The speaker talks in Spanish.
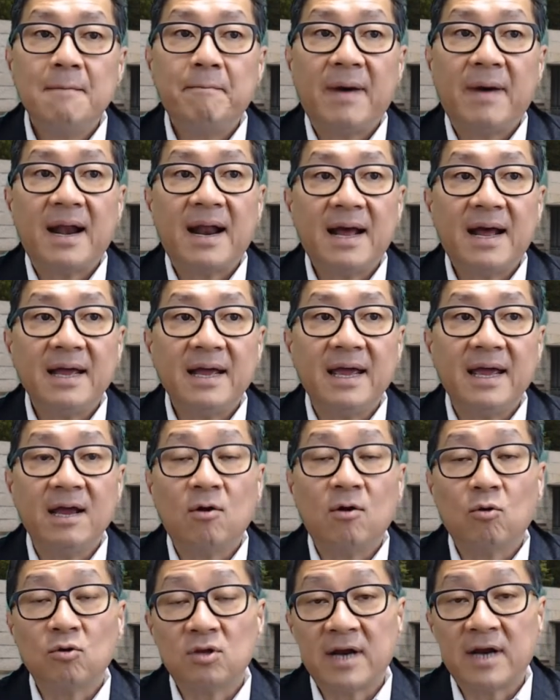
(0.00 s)
para
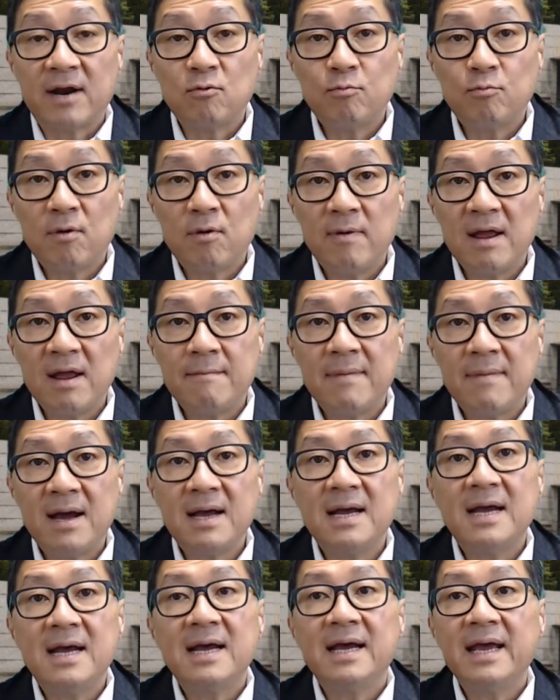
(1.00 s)
encontrar un
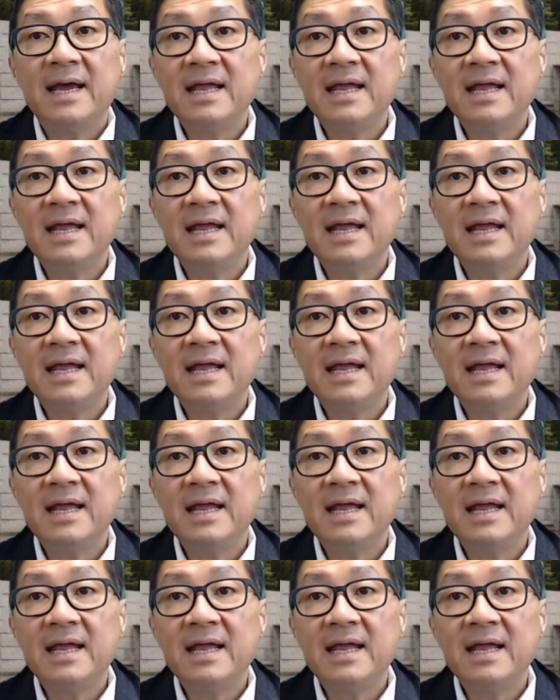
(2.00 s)
problema,